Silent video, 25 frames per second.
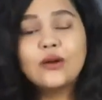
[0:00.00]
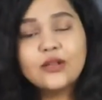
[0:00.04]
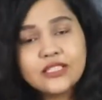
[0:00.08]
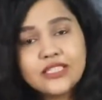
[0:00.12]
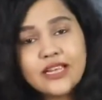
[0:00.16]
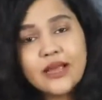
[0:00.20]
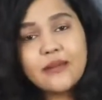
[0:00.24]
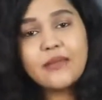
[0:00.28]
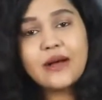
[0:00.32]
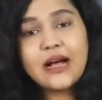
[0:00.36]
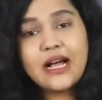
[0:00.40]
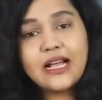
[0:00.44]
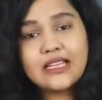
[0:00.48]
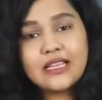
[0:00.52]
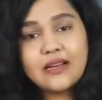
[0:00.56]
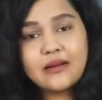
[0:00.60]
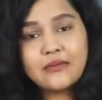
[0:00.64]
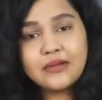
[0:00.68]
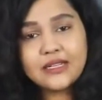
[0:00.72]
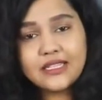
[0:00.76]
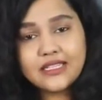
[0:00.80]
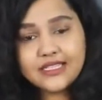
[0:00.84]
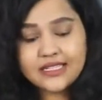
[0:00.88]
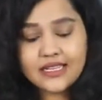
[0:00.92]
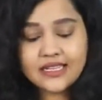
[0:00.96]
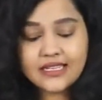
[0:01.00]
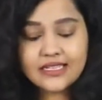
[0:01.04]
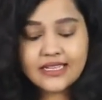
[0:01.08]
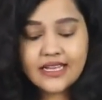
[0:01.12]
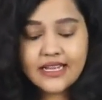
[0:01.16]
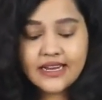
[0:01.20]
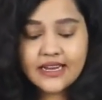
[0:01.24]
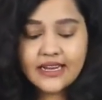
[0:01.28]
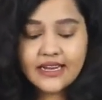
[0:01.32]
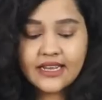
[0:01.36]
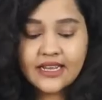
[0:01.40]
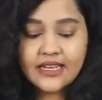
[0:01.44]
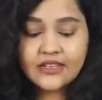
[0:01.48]
उसके बाद हम डिस्कस
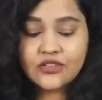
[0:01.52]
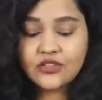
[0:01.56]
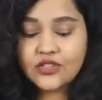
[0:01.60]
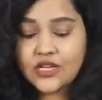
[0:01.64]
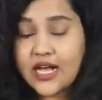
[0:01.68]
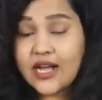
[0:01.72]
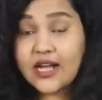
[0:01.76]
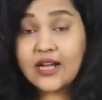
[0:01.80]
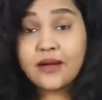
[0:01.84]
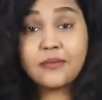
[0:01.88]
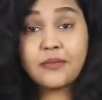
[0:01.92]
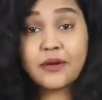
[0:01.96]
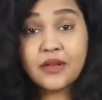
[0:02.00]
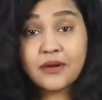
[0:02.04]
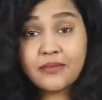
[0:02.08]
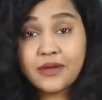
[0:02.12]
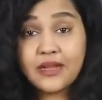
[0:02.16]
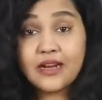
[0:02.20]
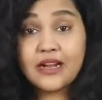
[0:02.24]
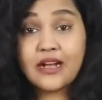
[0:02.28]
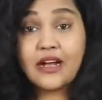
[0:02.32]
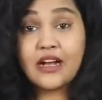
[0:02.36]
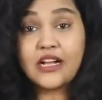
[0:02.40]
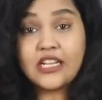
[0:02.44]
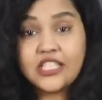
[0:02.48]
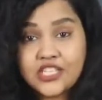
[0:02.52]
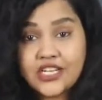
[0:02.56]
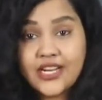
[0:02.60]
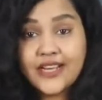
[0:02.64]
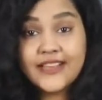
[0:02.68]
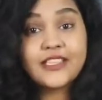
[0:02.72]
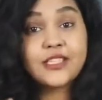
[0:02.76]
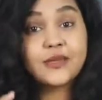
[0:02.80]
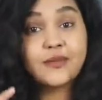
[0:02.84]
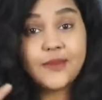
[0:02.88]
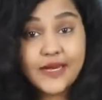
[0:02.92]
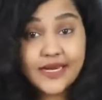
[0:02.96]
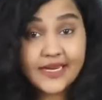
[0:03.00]
करेंगे जहाँ पर मेरा अच्छा
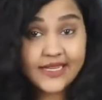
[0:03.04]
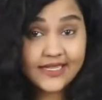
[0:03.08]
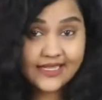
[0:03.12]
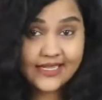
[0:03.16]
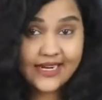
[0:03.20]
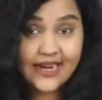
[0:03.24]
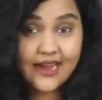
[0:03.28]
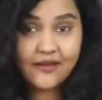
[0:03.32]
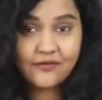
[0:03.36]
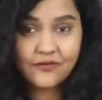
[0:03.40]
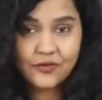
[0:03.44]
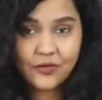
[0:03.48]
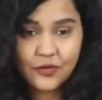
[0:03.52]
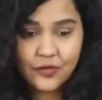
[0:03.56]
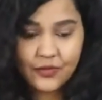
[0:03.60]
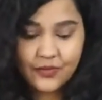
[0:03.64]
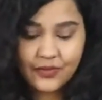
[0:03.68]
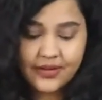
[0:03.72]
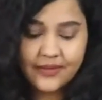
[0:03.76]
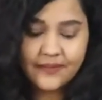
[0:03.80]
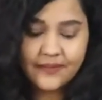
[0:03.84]
एक्सपीरियंस रहा है फ़ोन